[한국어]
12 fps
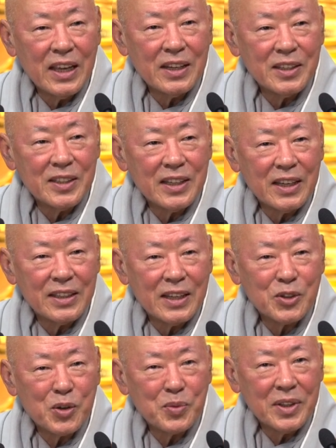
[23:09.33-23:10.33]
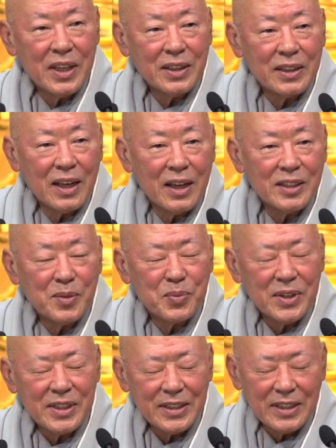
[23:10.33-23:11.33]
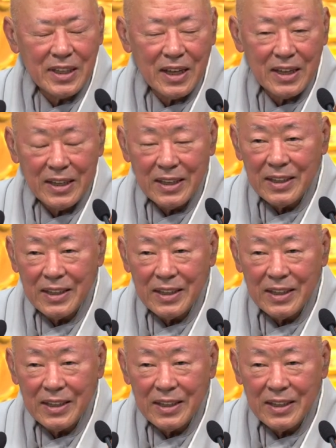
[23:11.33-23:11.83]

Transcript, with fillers: 에너지가 다 소비됐다 싶어서 그냥